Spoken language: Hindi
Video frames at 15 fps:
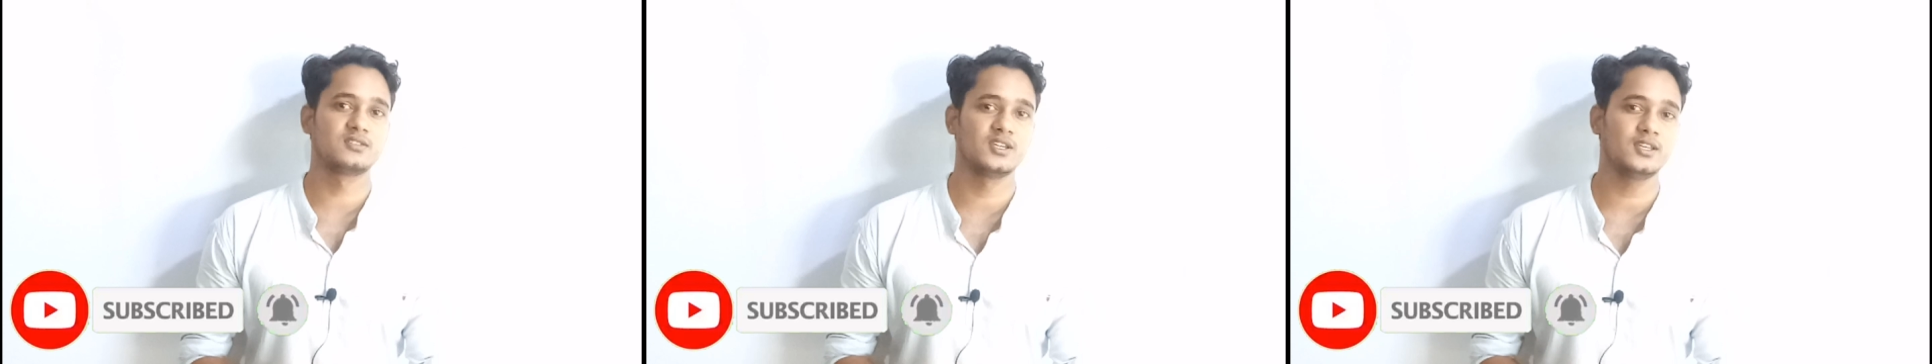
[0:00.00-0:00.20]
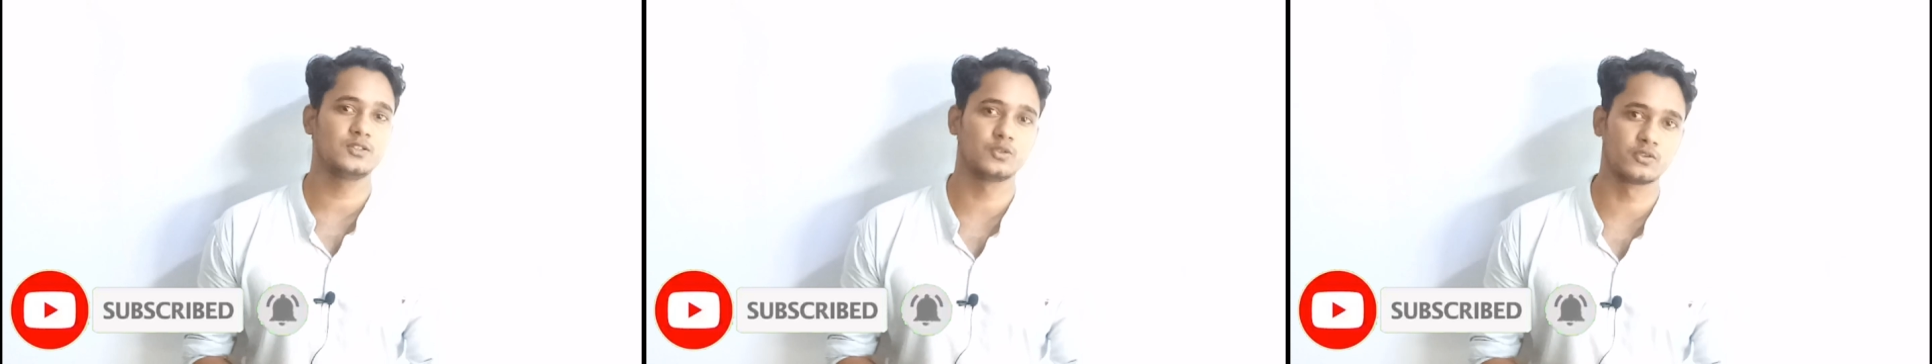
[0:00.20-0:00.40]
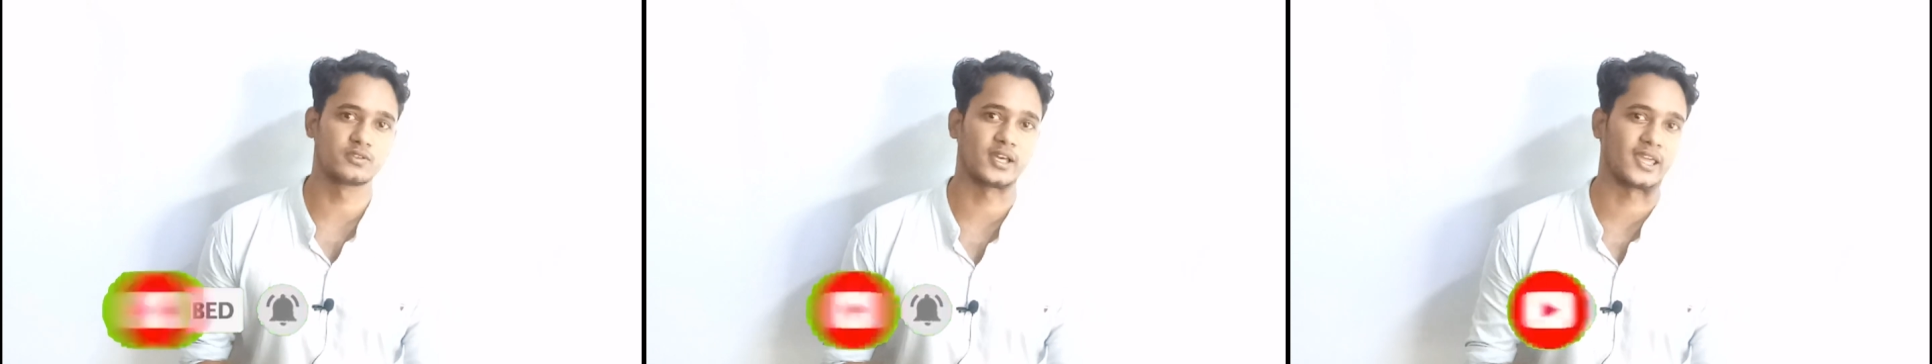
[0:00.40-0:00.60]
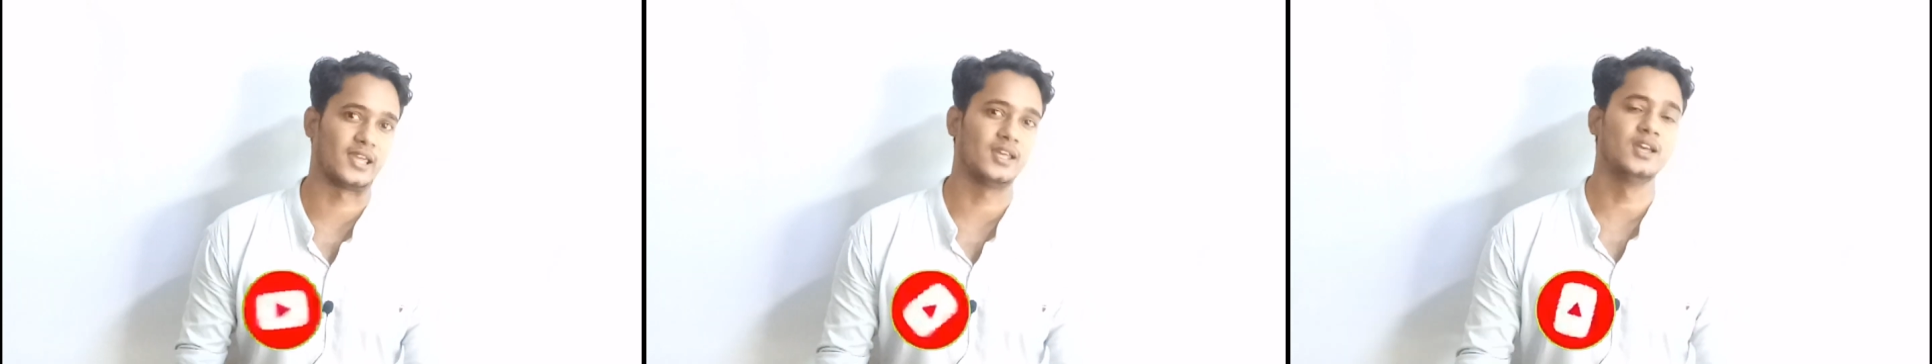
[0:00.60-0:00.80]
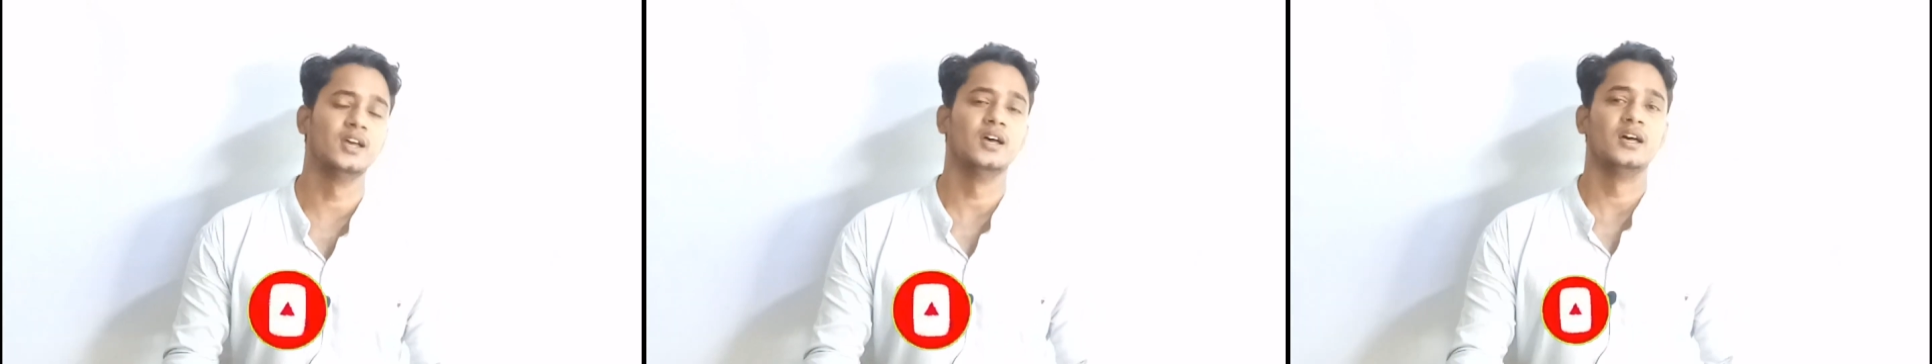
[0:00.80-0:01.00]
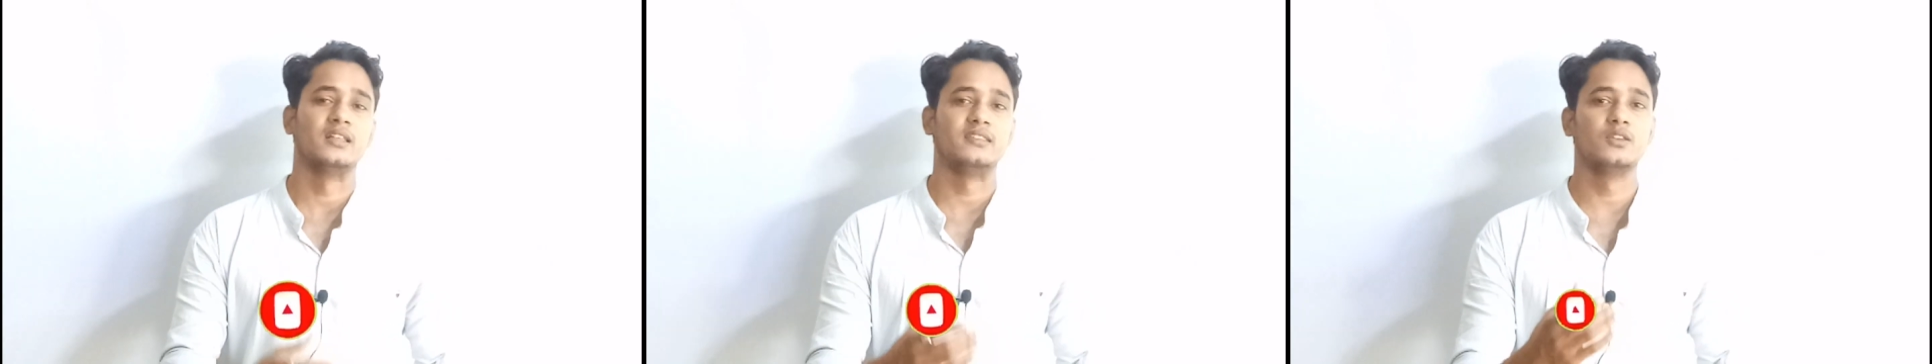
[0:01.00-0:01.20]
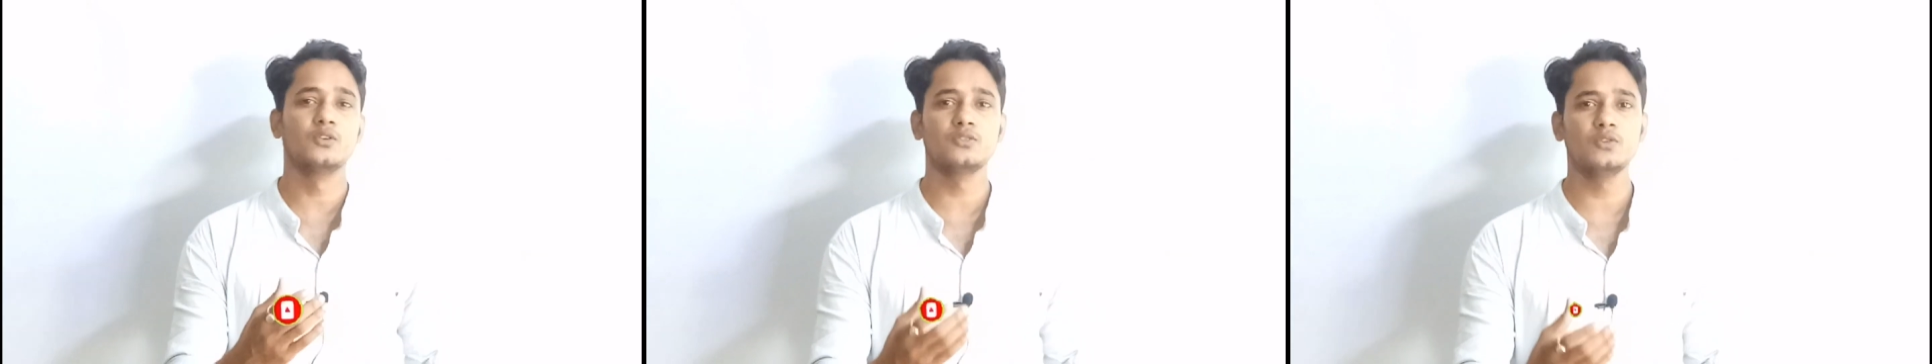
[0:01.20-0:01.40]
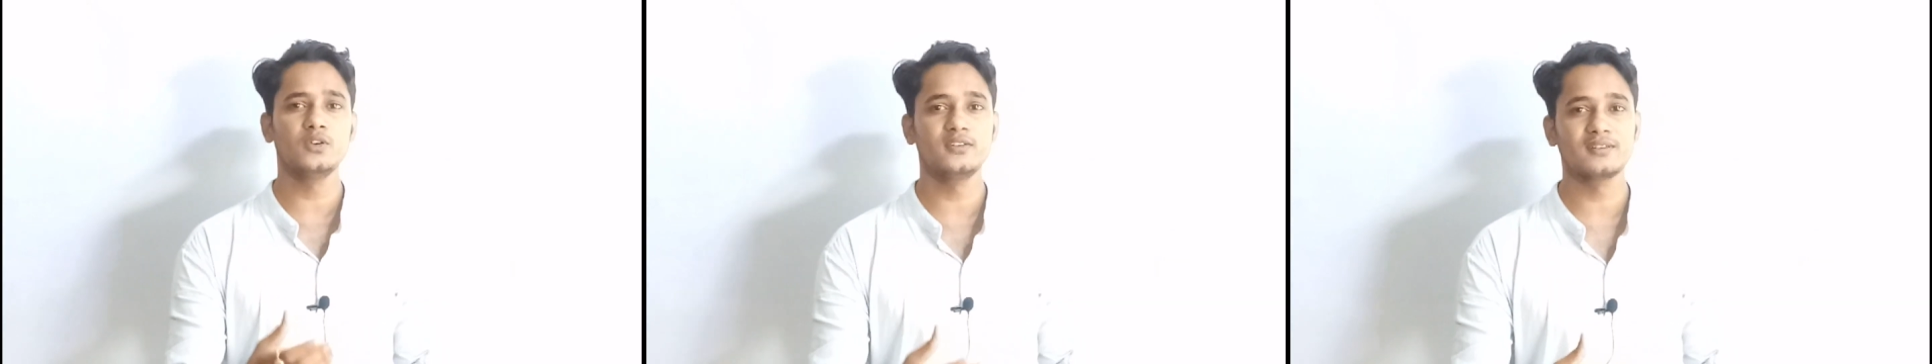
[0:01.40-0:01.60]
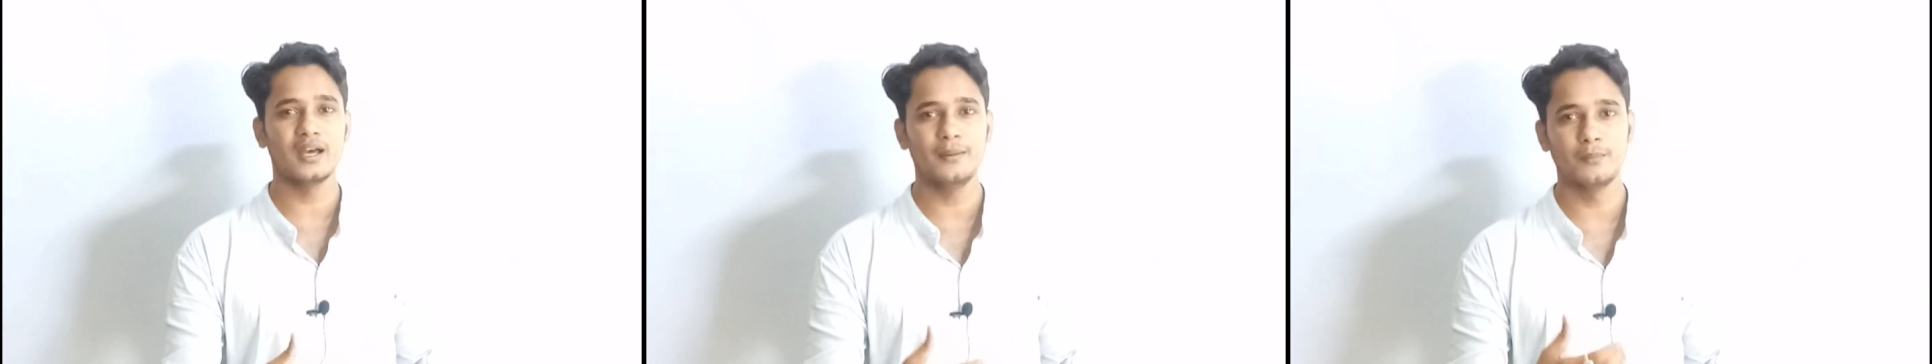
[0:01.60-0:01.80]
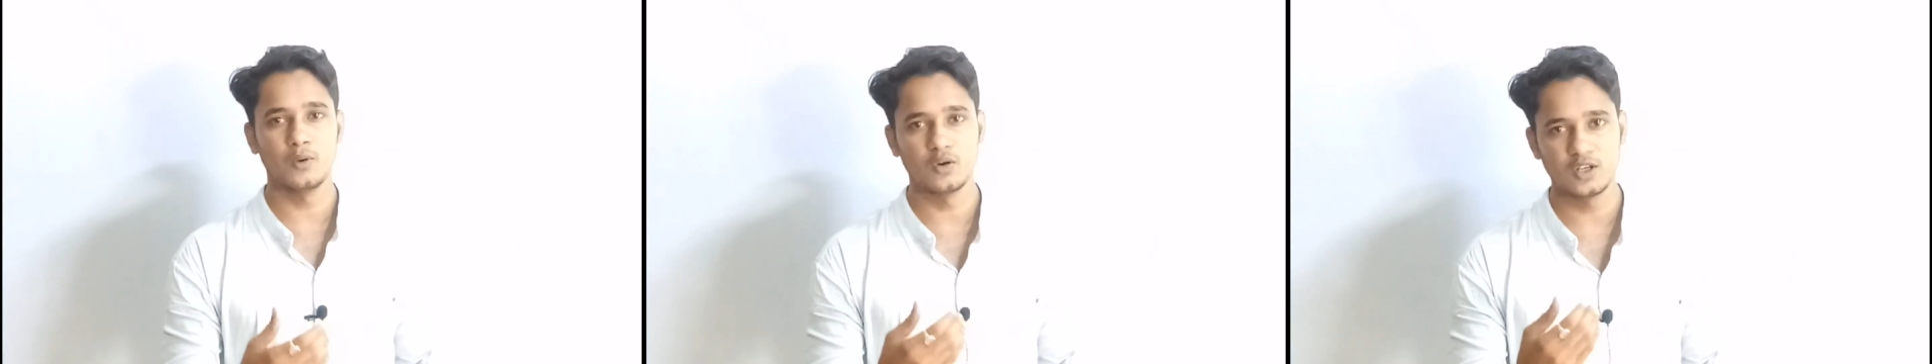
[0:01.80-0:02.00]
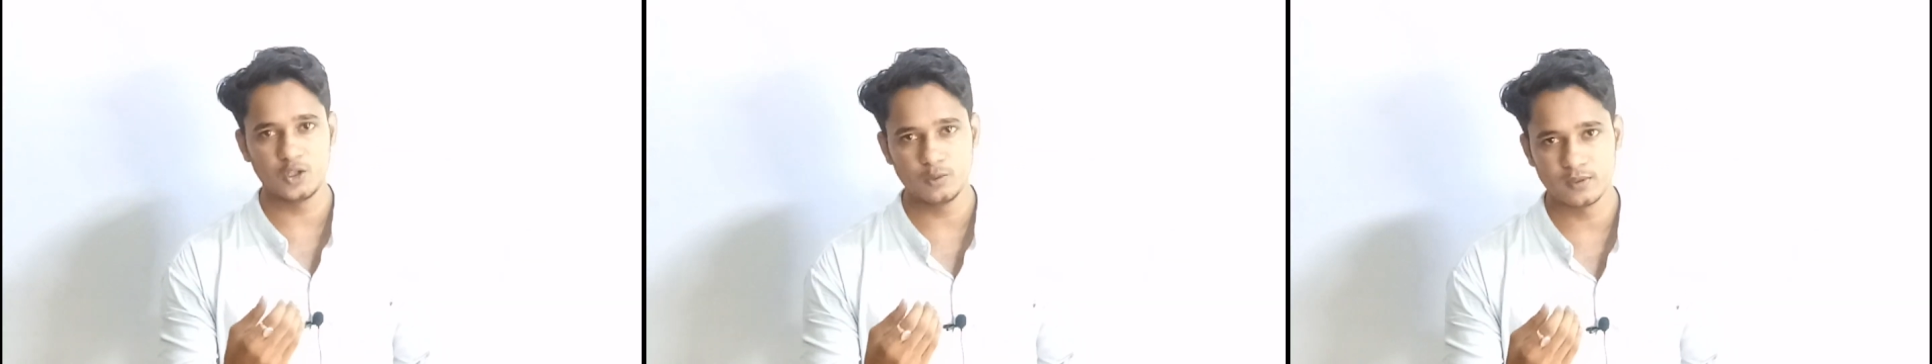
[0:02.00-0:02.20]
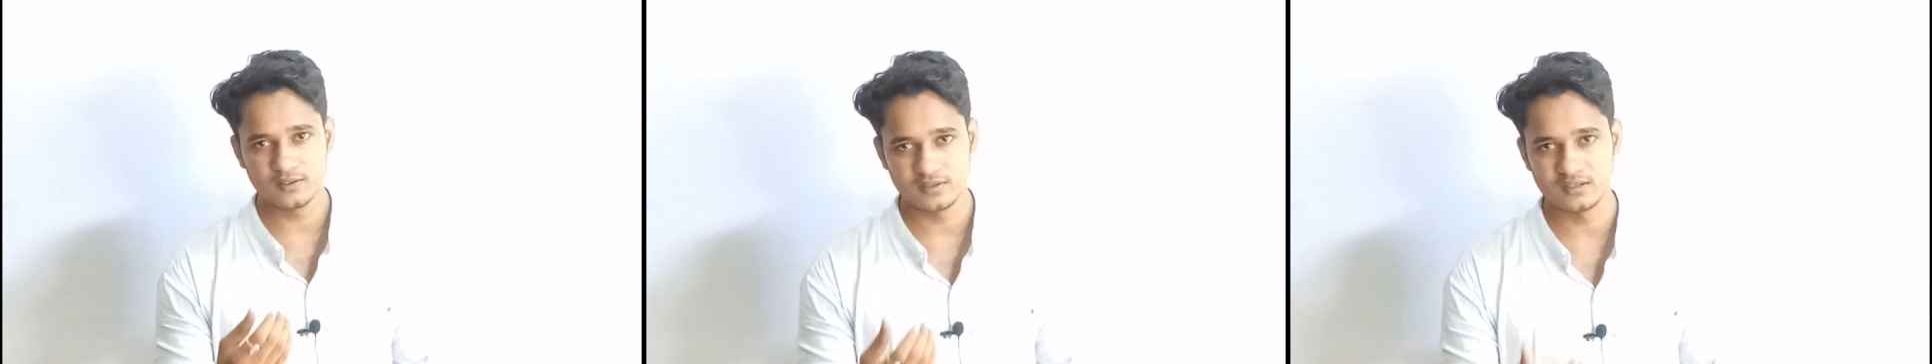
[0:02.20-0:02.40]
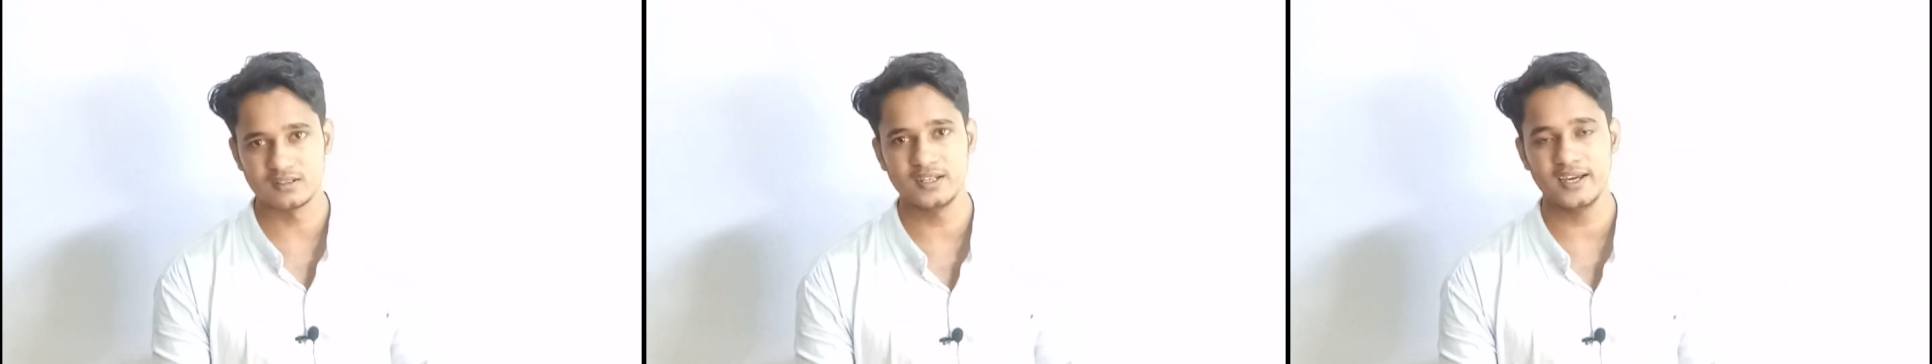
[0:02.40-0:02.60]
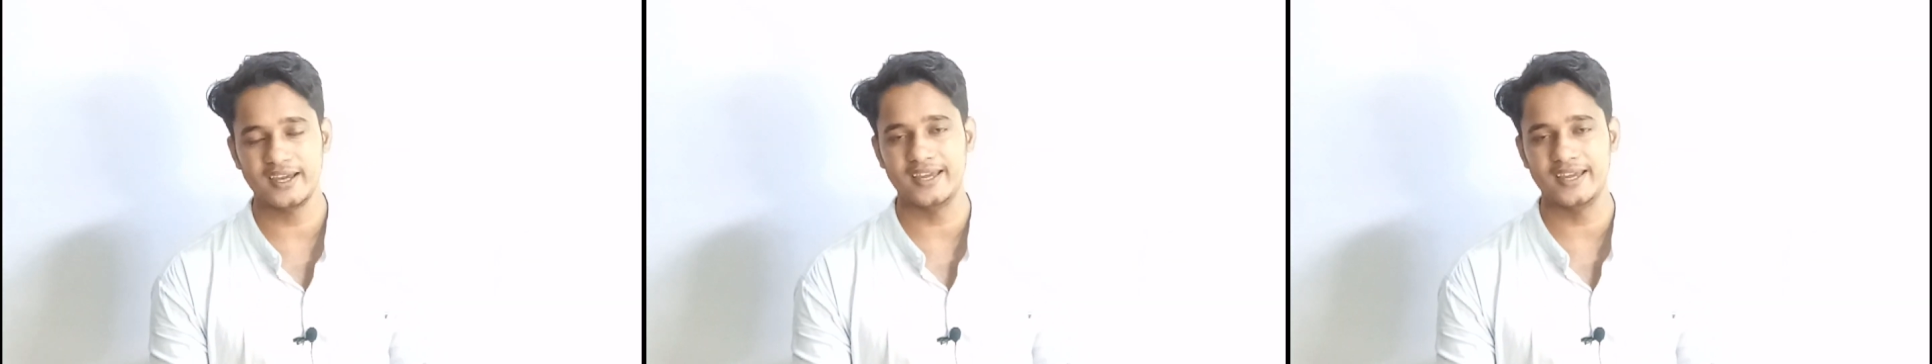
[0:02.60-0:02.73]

बच्चे जुड़ सकें दोस्तों इसका मोटिव बस इतना